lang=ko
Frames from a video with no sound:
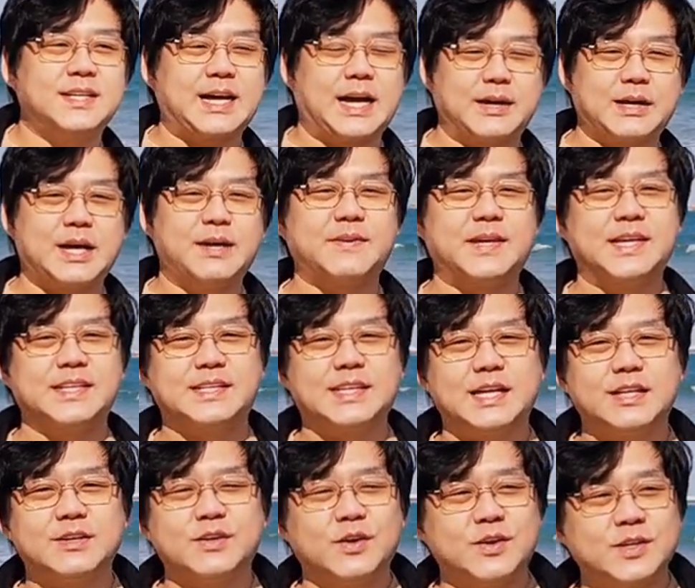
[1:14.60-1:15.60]
가깝게
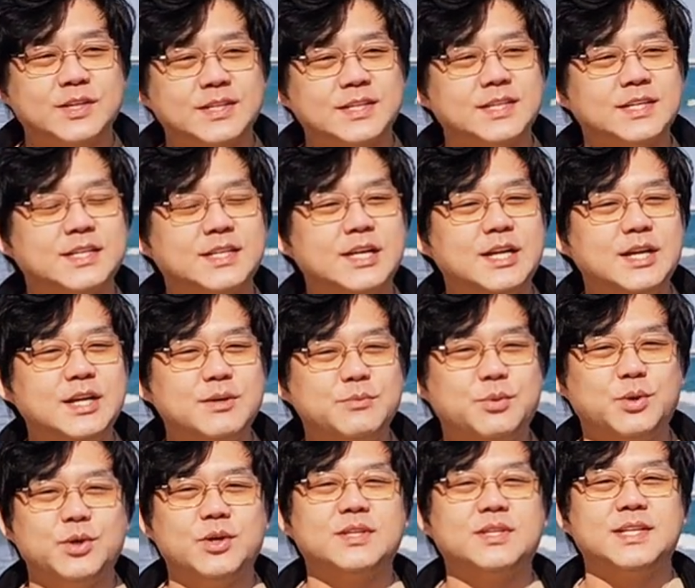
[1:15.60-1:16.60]
있다는 거를
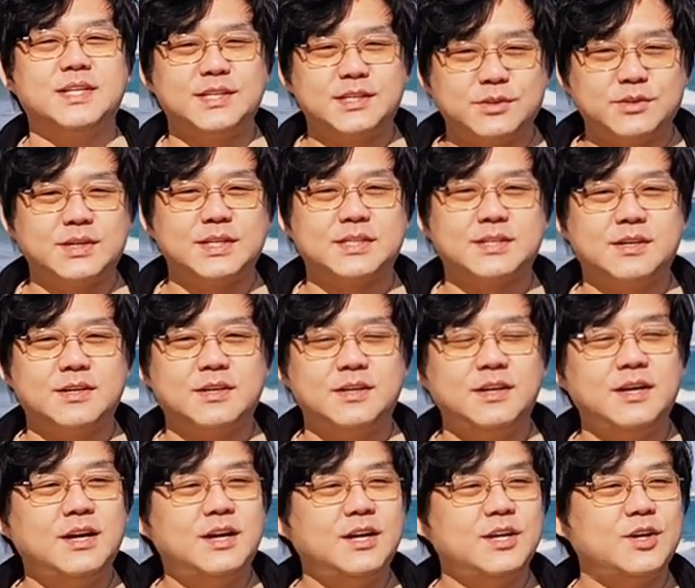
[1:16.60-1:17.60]
보여드리기 위해서
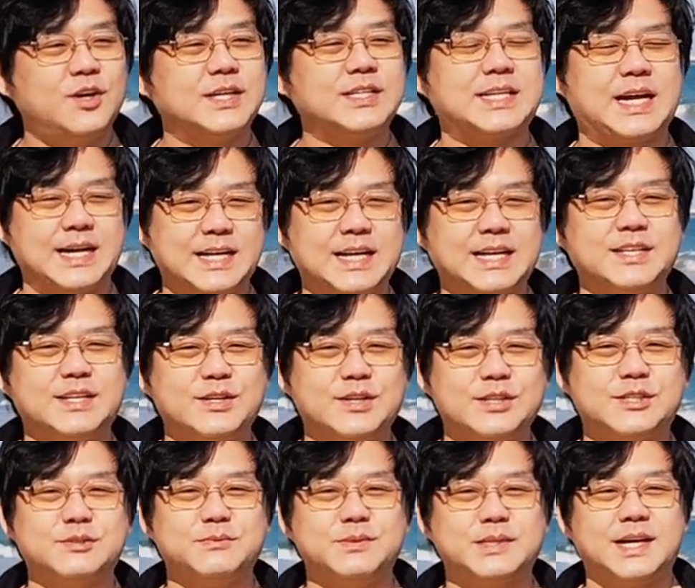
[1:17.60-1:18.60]
여기 잠깐
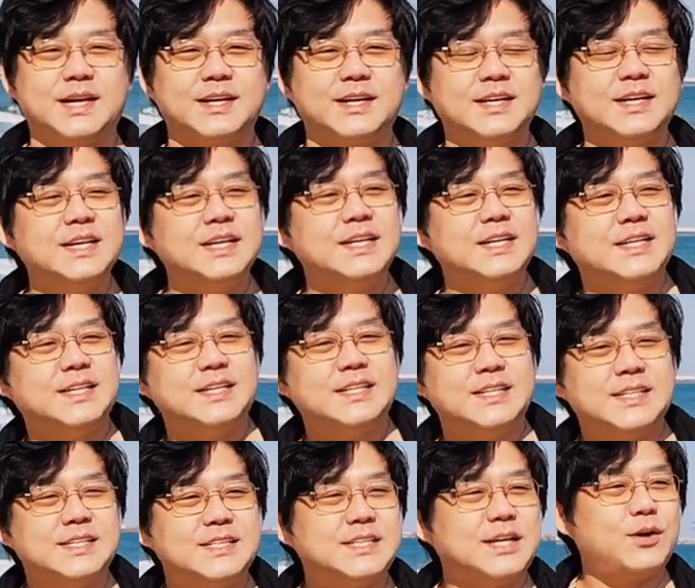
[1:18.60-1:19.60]
들렸습니다
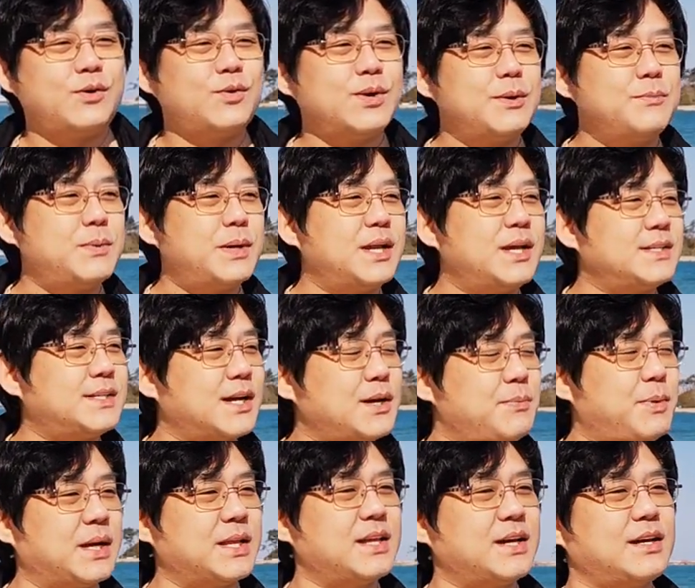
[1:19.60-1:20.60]
자 오랜만에 제가
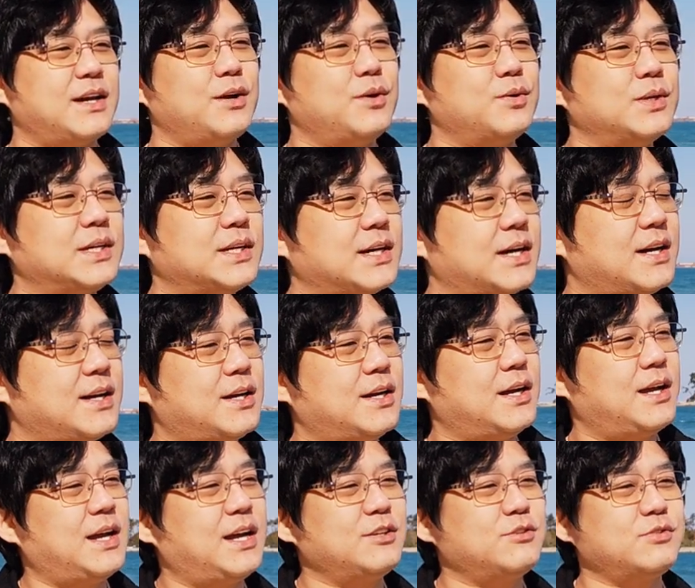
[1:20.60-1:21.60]
바닷가에 오니까
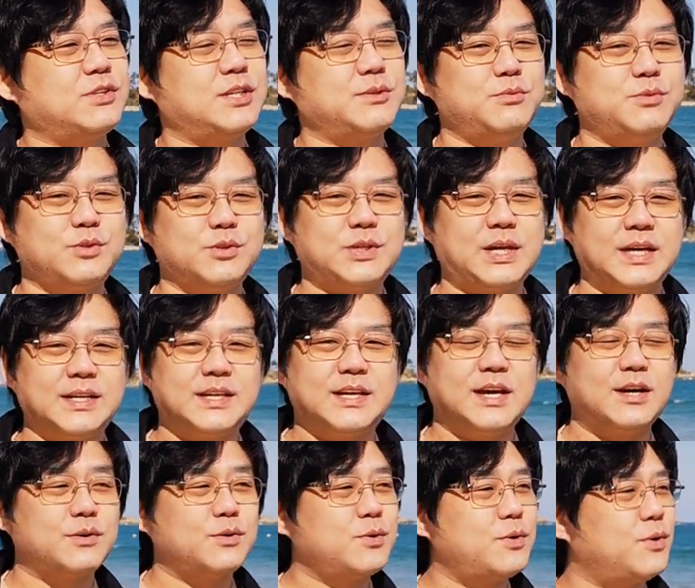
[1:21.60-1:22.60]
아주 기분도
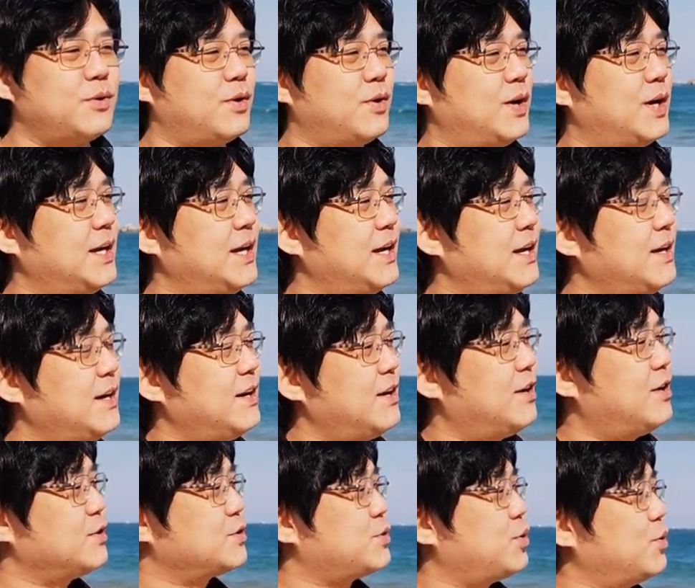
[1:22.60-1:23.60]
상쾌하고
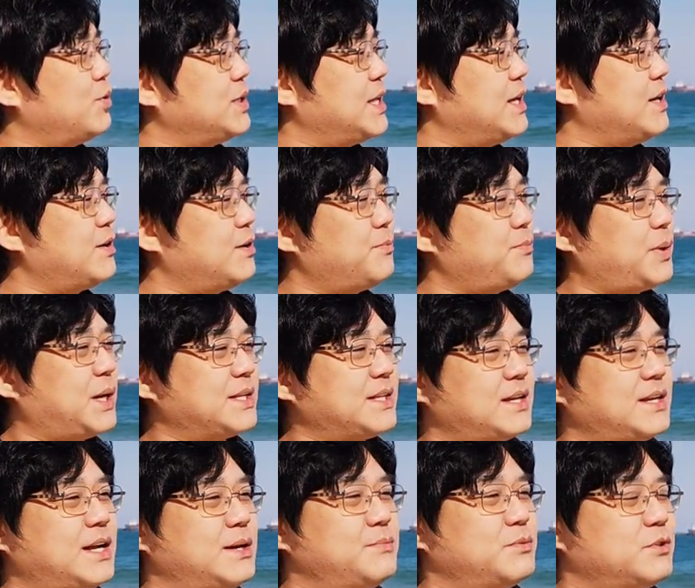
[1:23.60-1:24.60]
어, 좋은데요
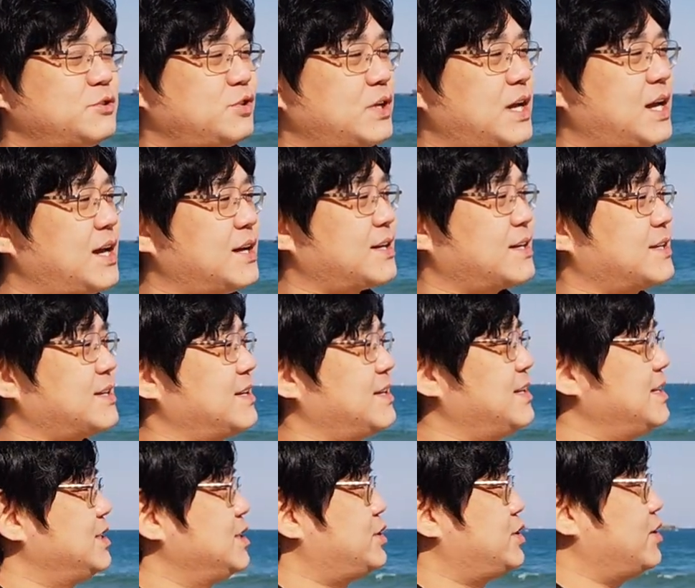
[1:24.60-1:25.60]
바다를 한번 쫙
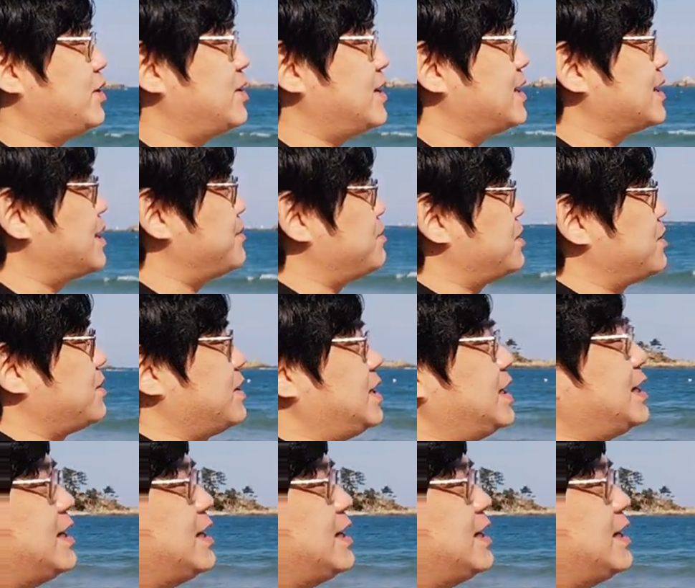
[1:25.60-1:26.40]
시원하게 한번